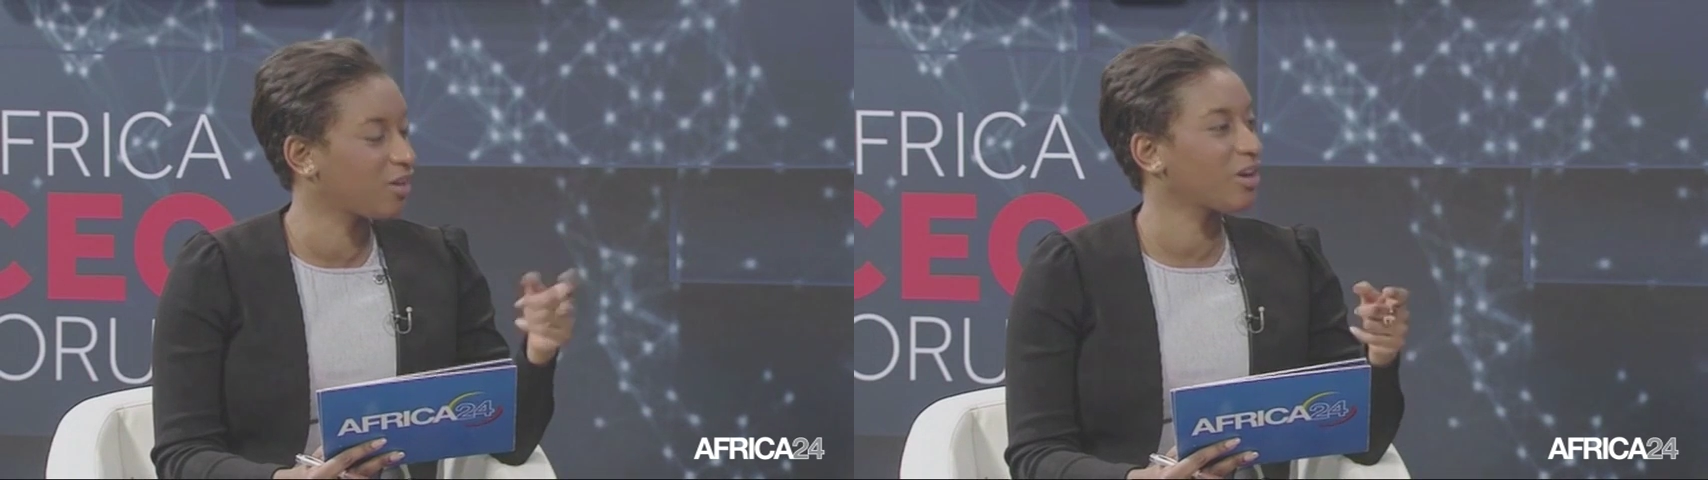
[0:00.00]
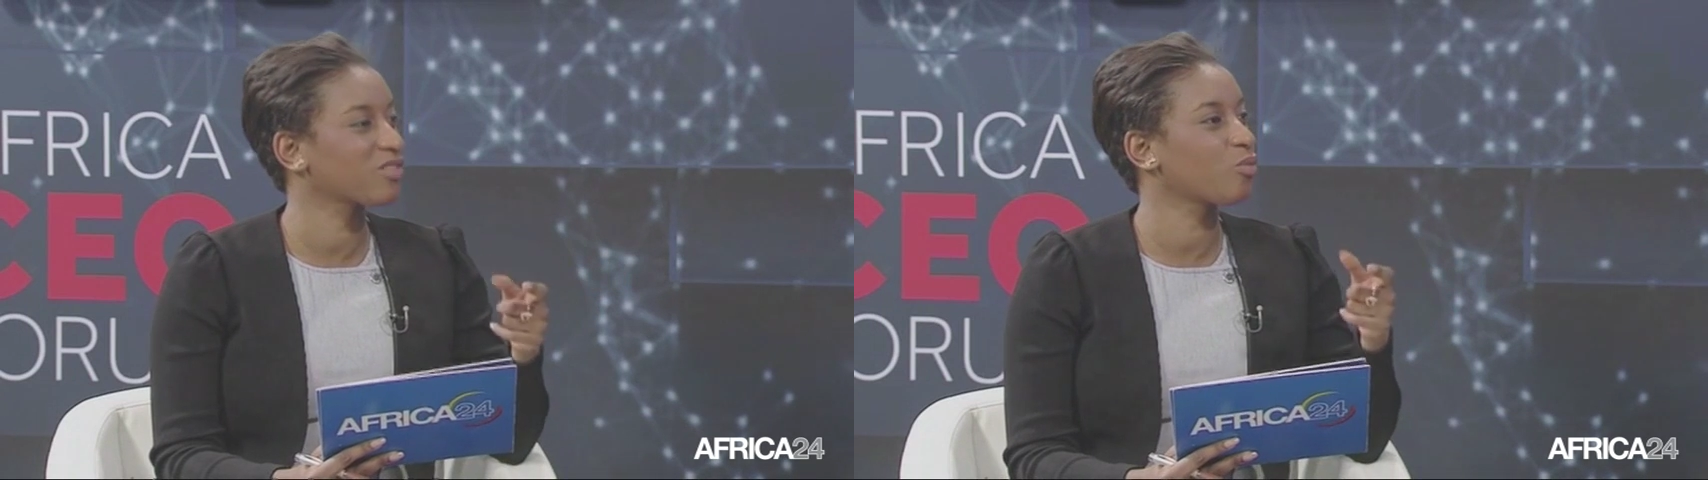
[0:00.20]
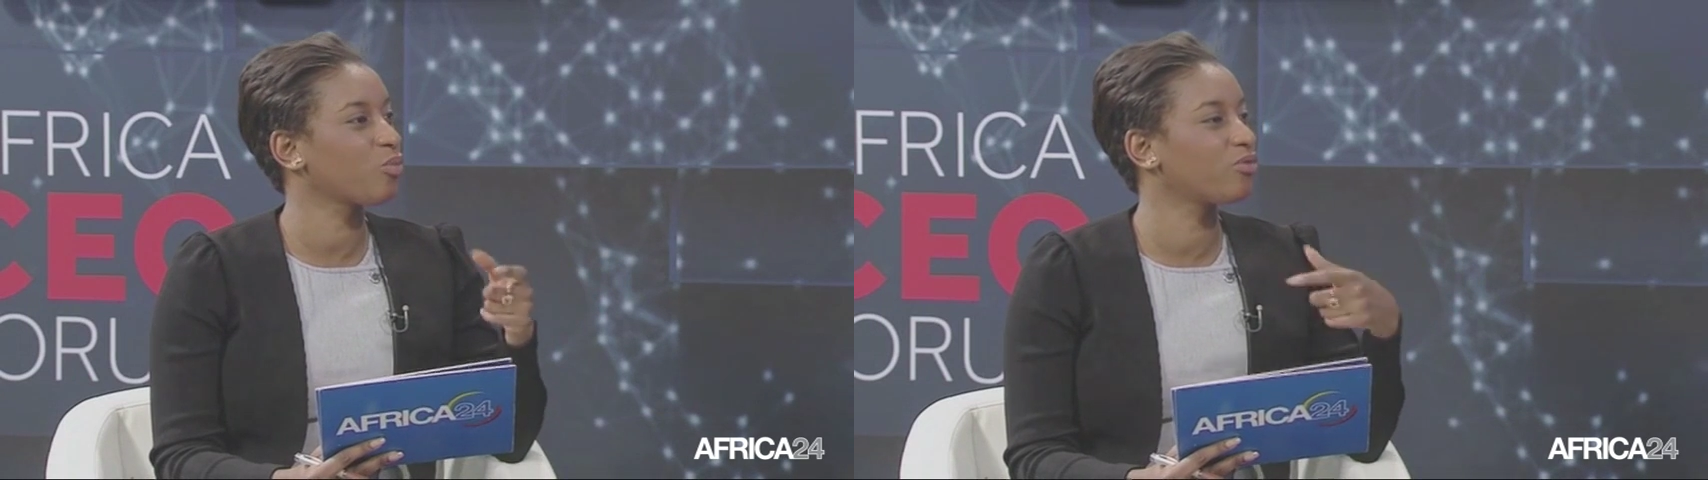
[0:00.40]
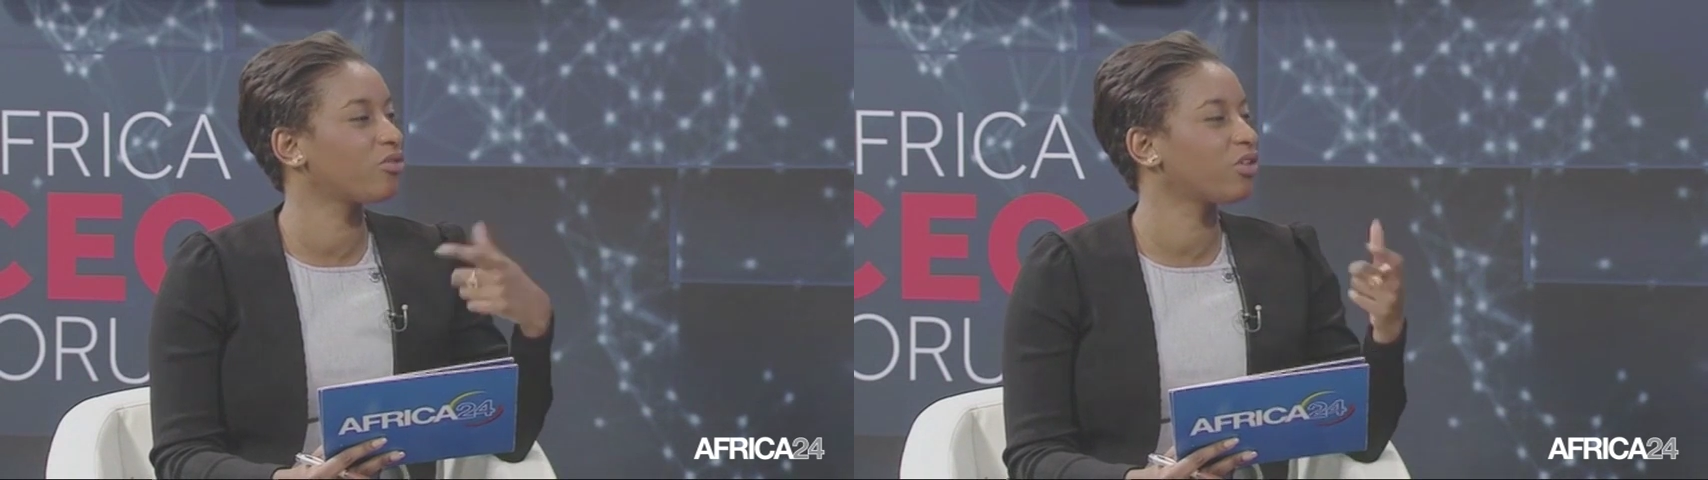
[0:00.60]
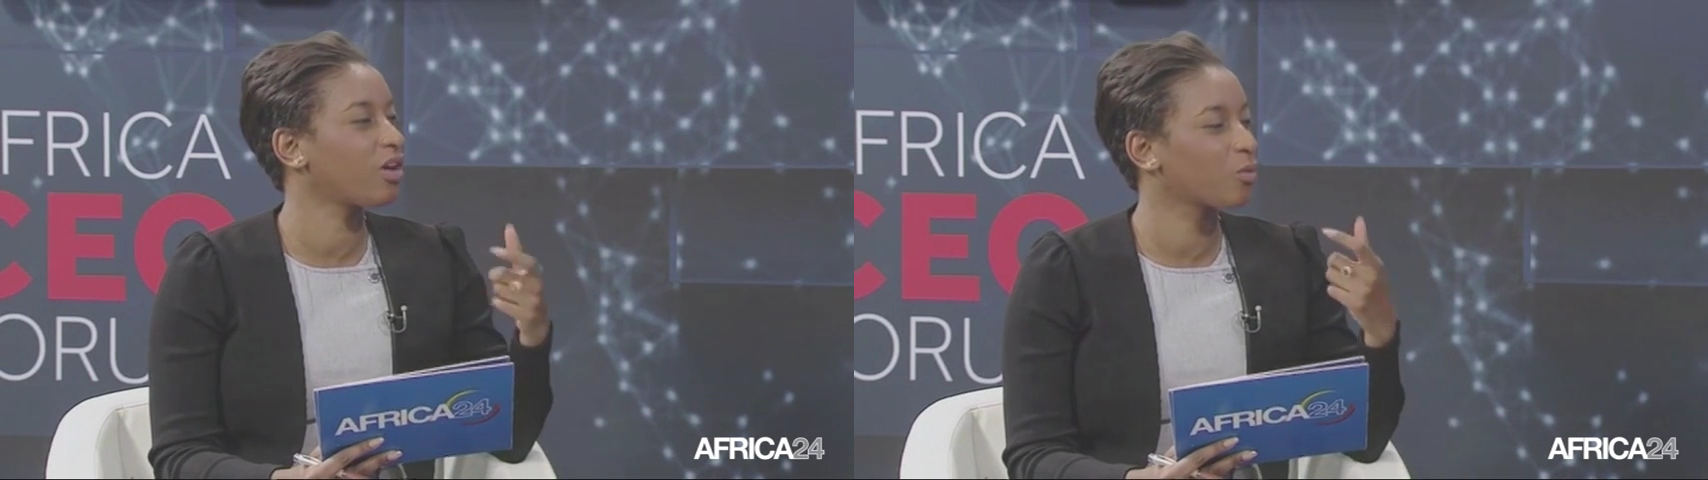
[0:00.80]
Alors, est-ce qu'on peut
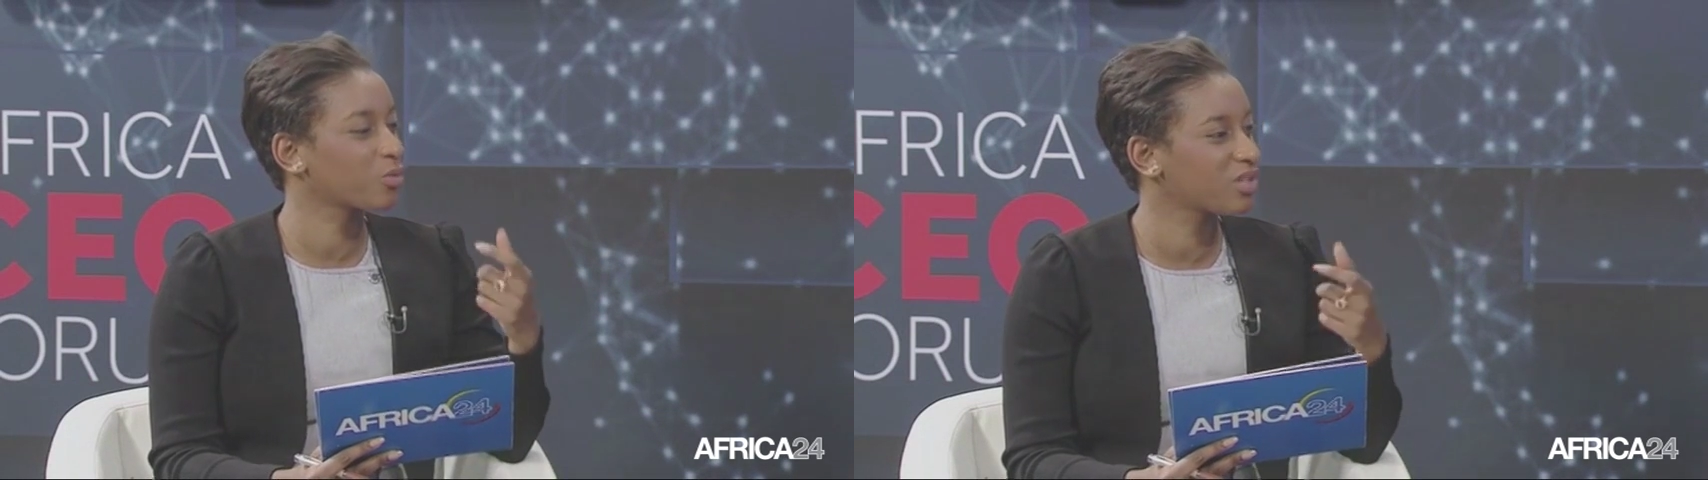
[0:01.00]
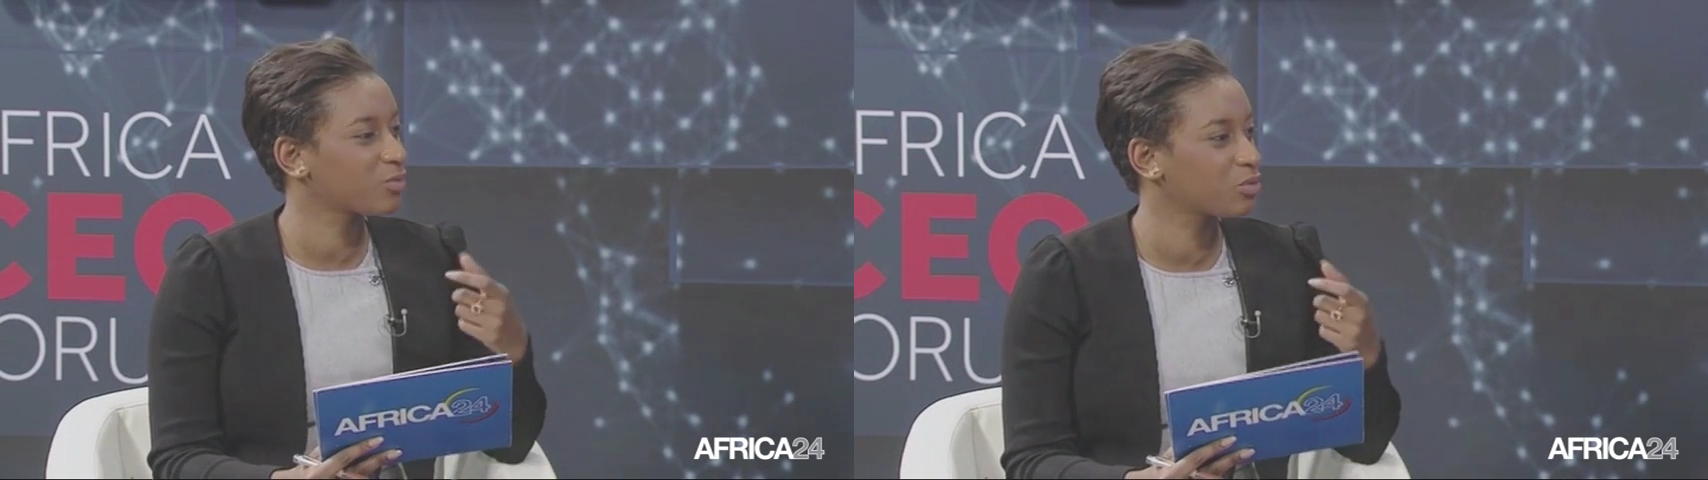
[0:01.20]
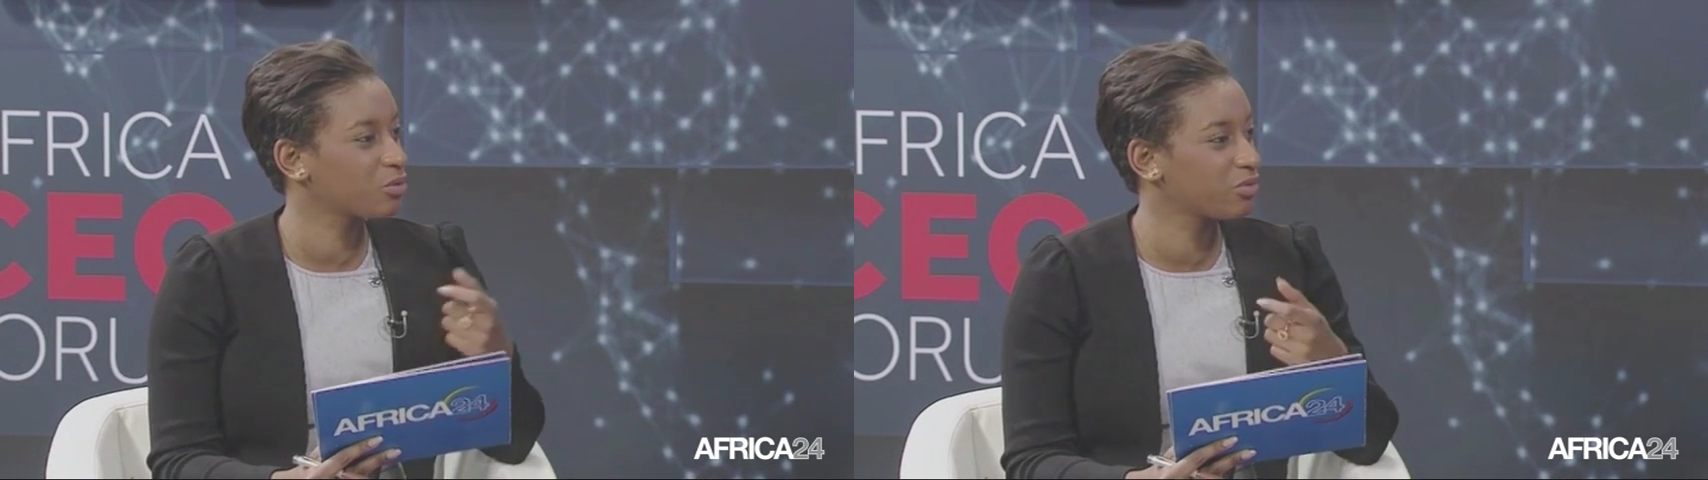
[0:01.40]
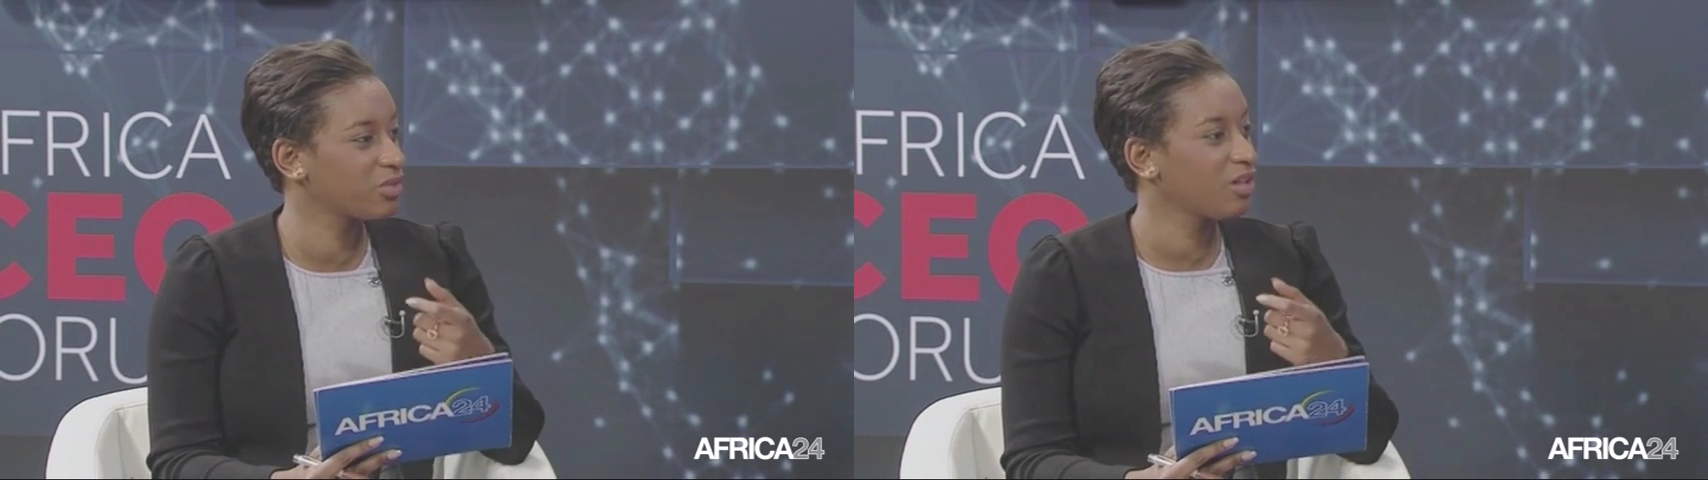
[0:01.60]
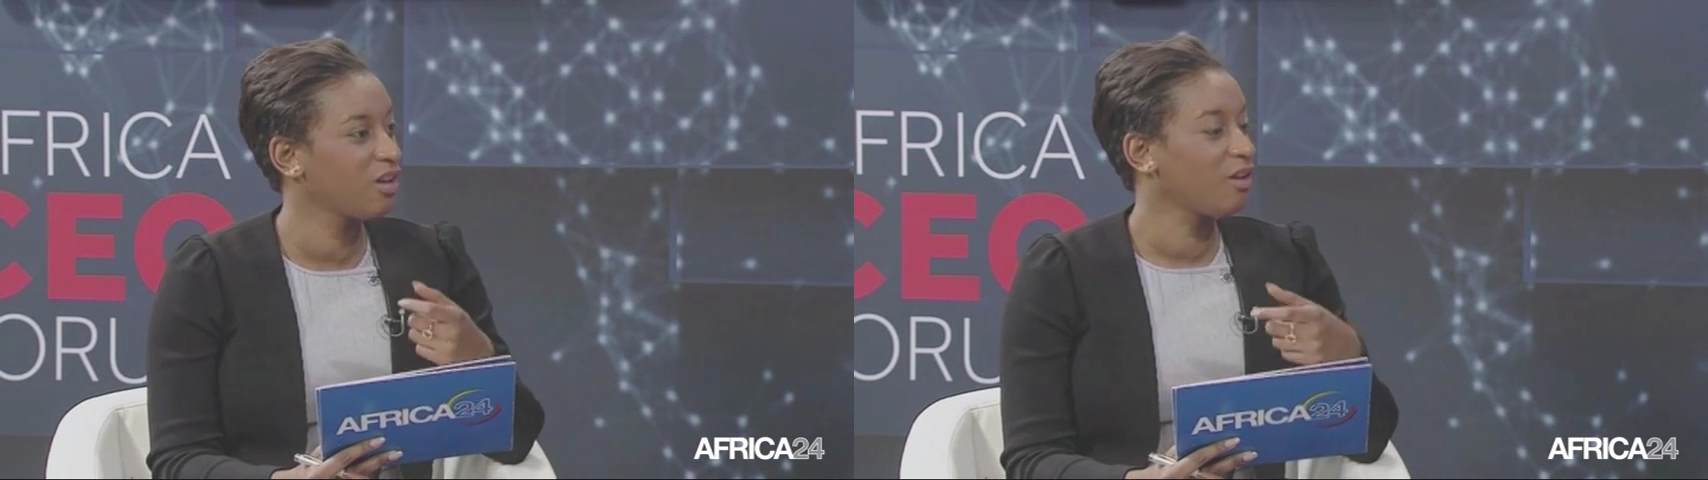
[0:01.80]
vendre un concept de vie